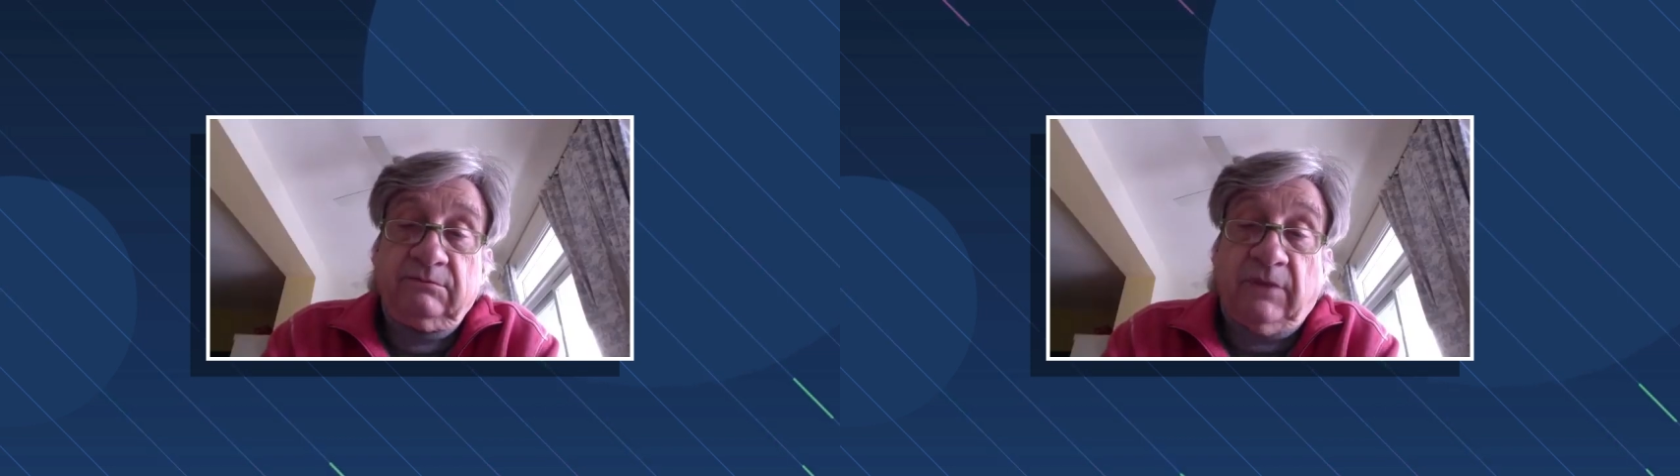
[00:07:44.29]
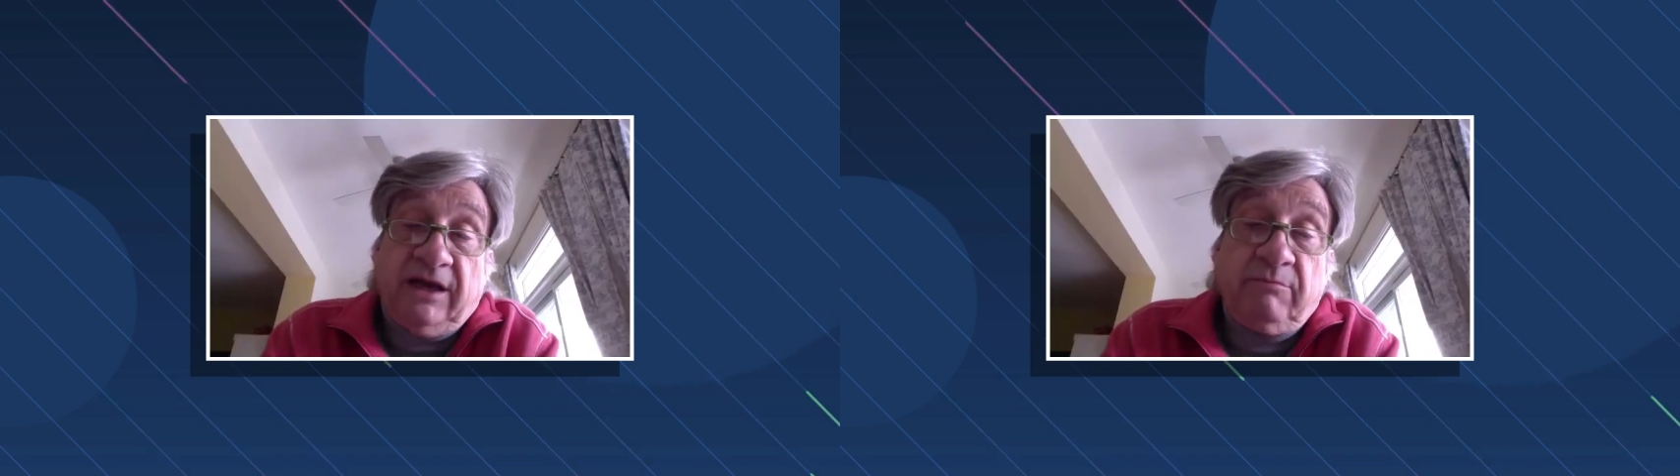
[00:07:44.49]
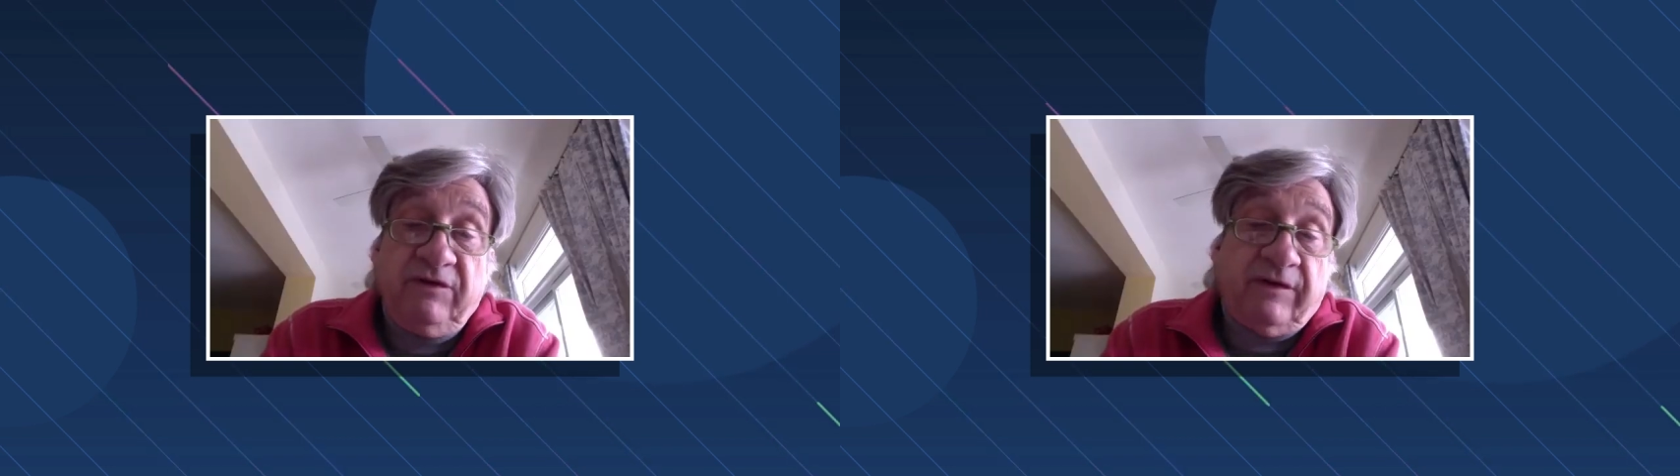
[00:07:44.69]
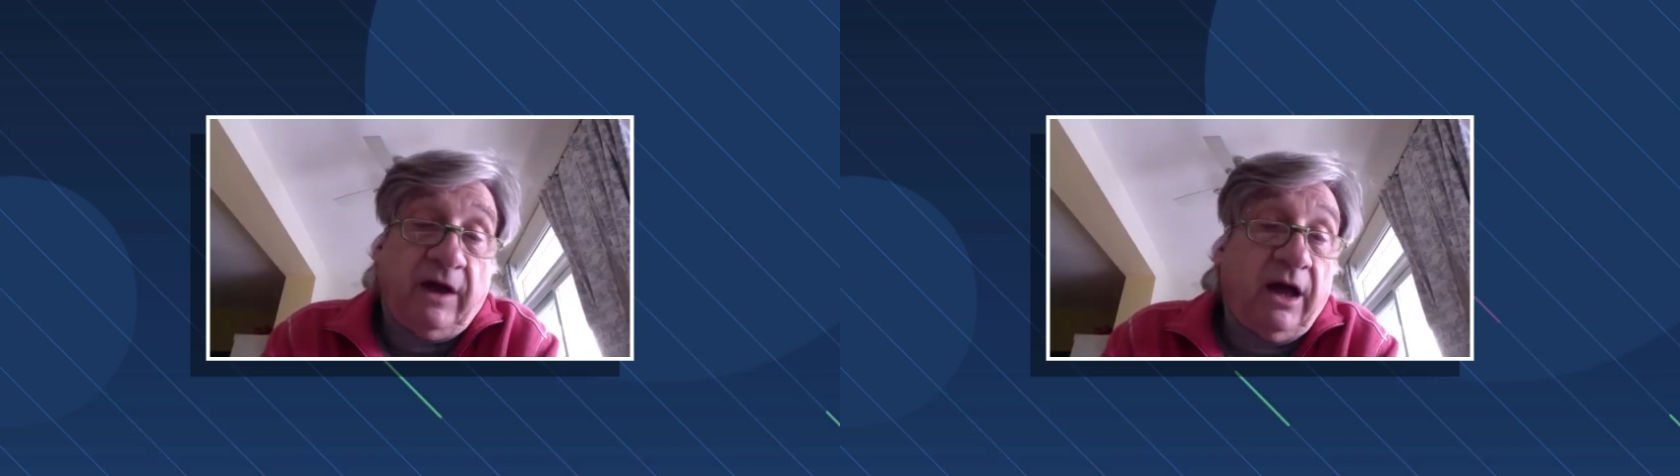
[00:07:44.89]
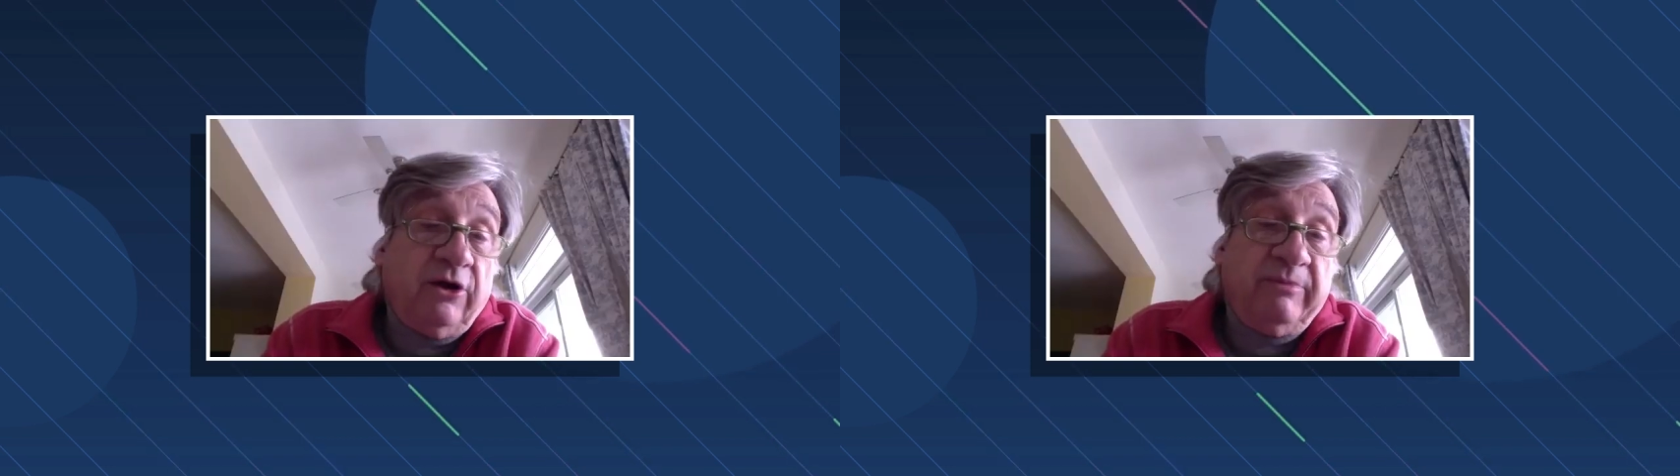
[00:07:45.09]

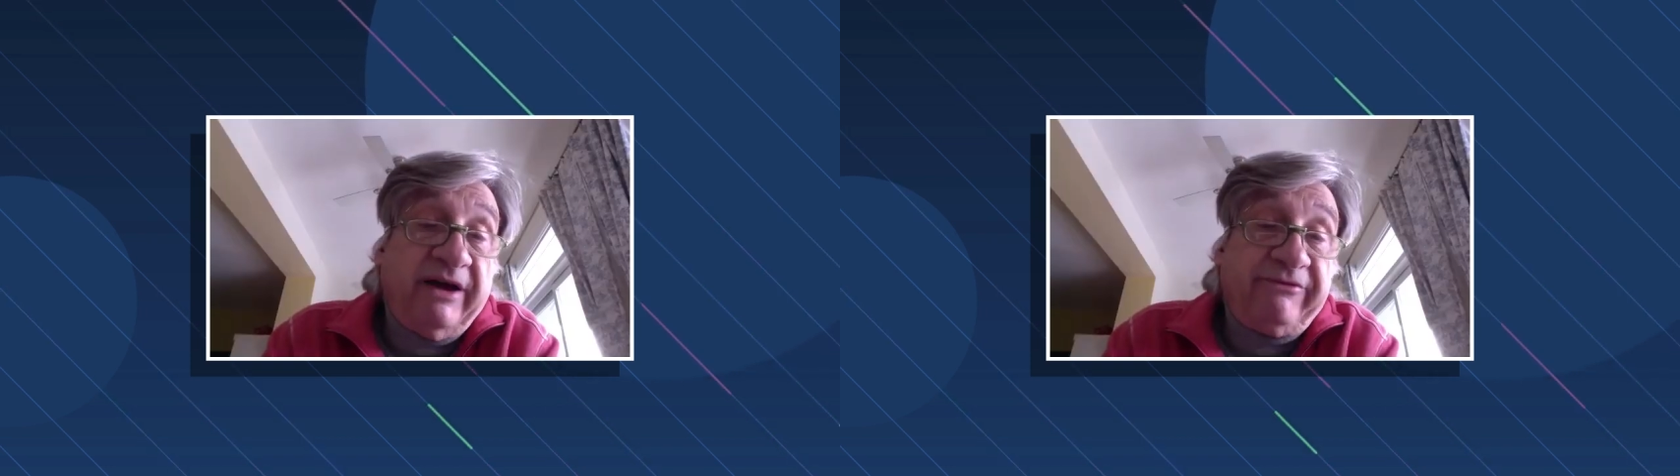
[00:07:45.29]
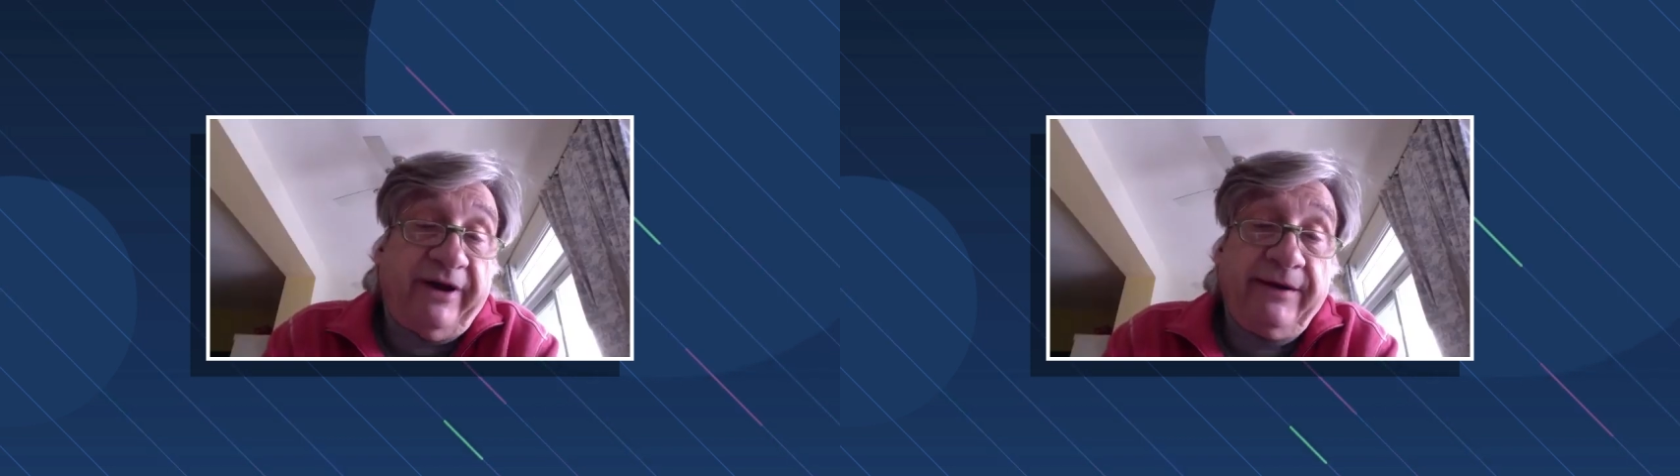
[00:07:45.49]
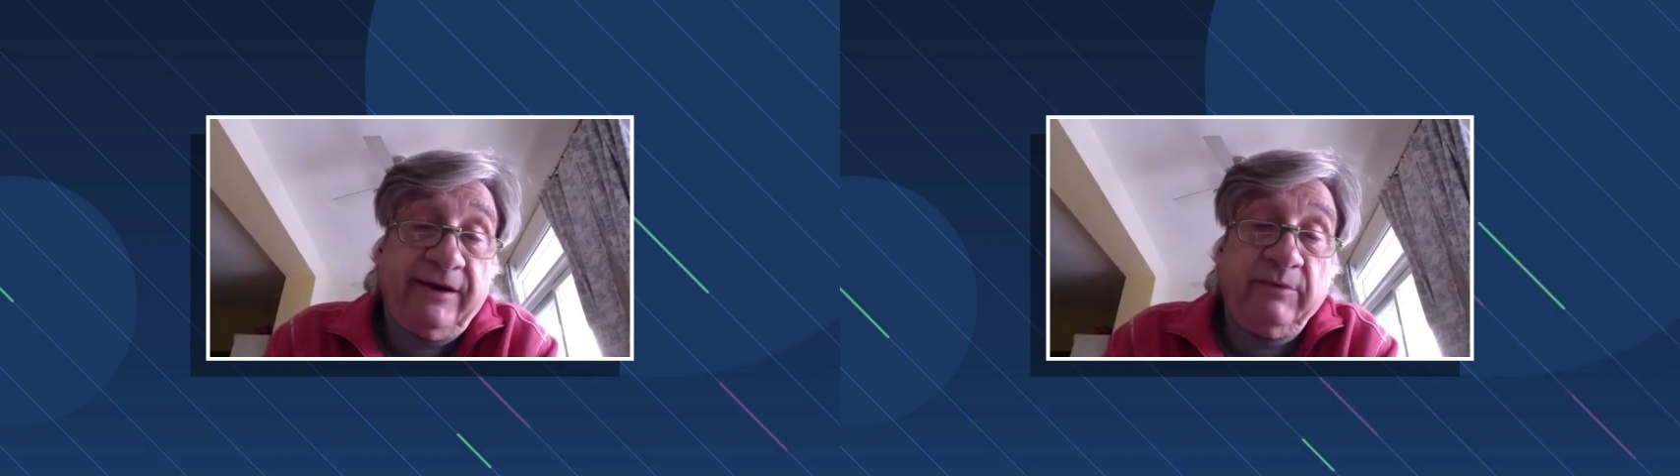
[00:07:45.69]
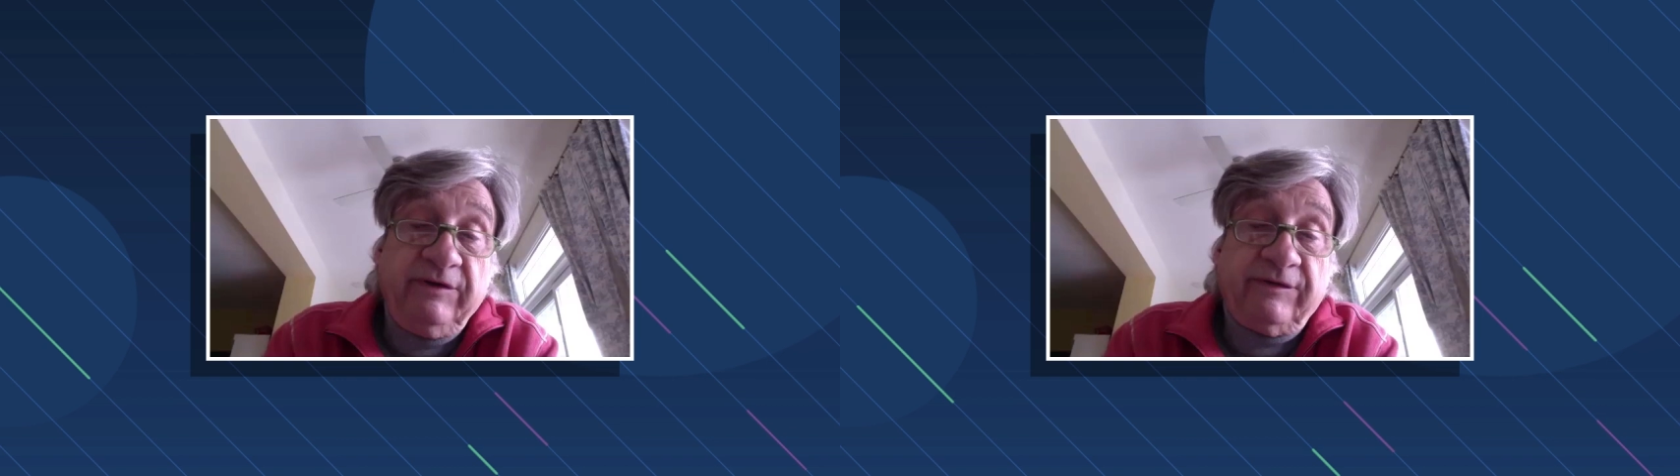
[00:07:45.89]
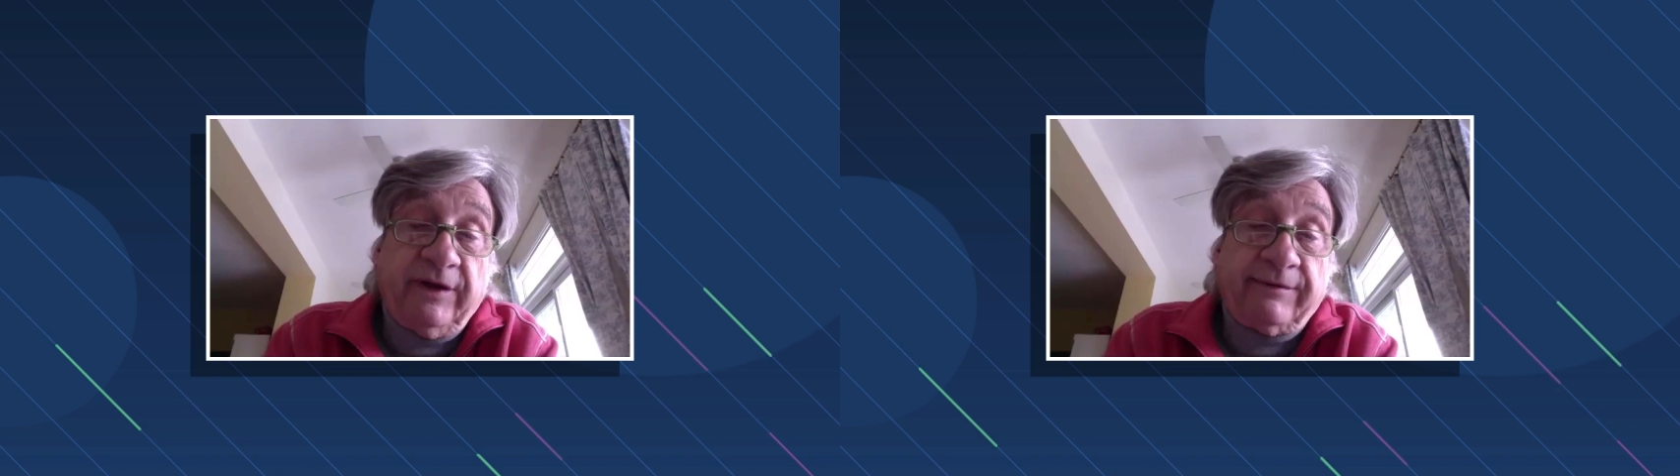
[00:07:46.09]
homme d'affaires, un
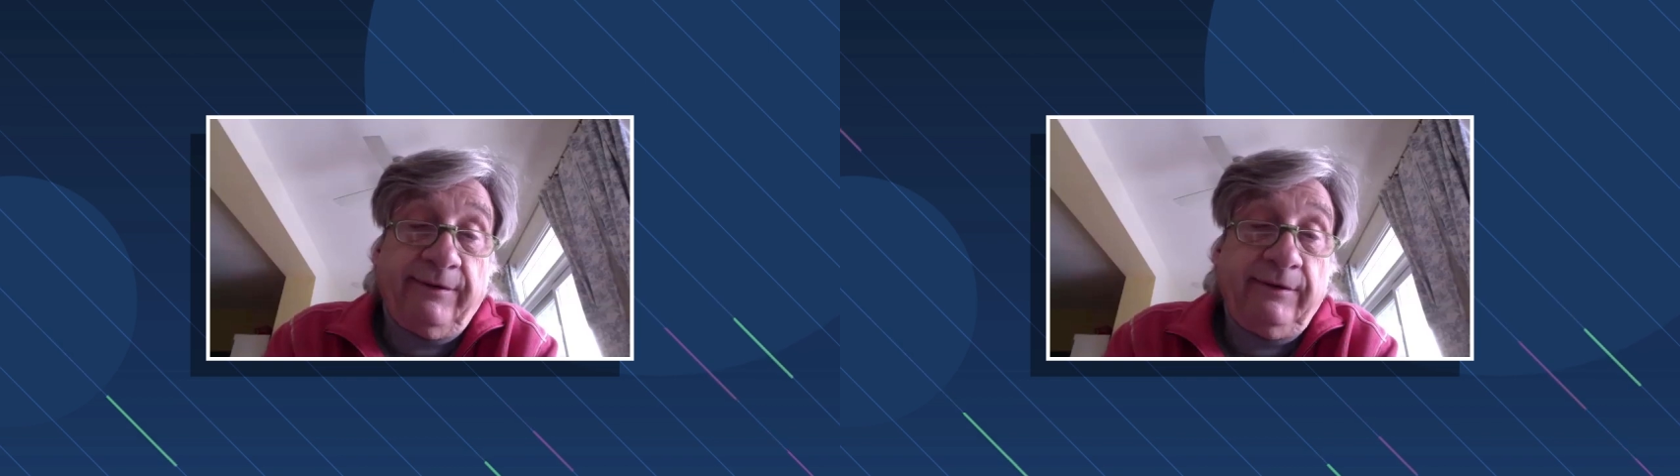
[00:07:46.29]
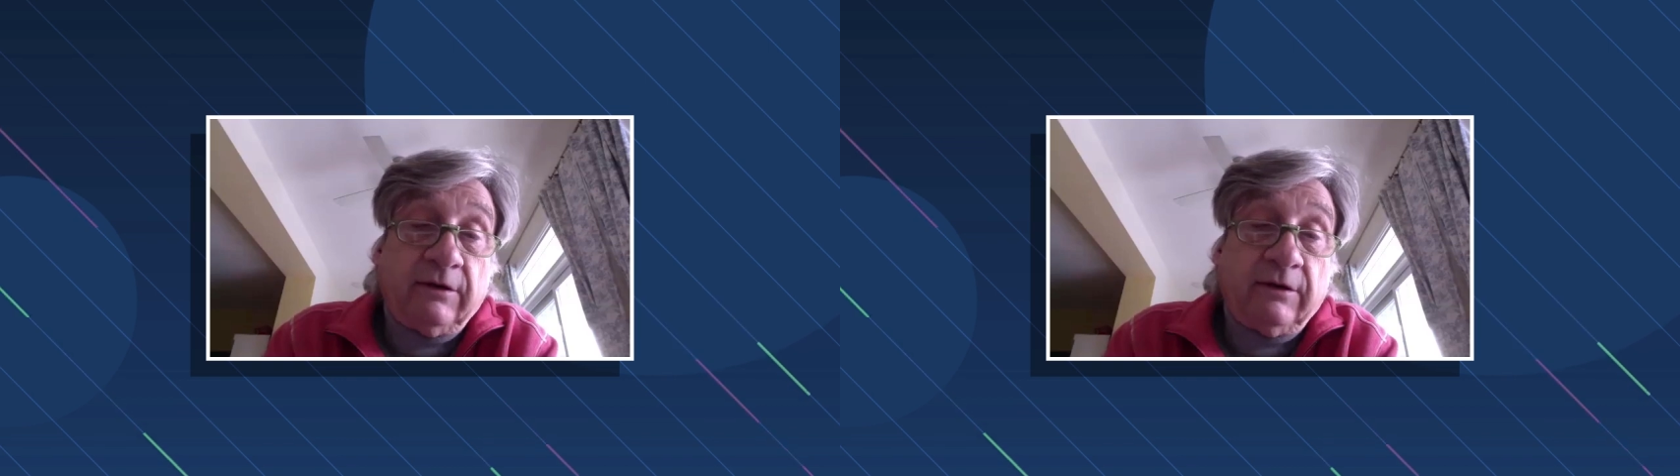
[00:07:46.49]
administrateur.